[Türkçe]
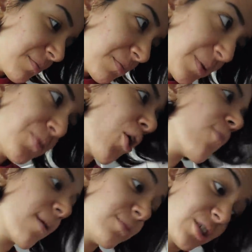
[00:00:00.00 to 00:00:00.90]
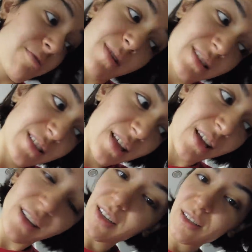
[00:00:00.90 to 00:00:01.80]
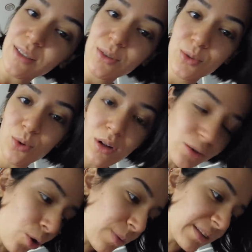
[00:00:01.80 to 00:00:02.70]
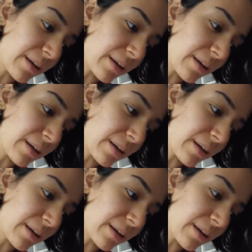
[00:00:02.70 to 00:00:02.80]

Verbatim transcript: bir problem çıkmazsa soğanlı omlet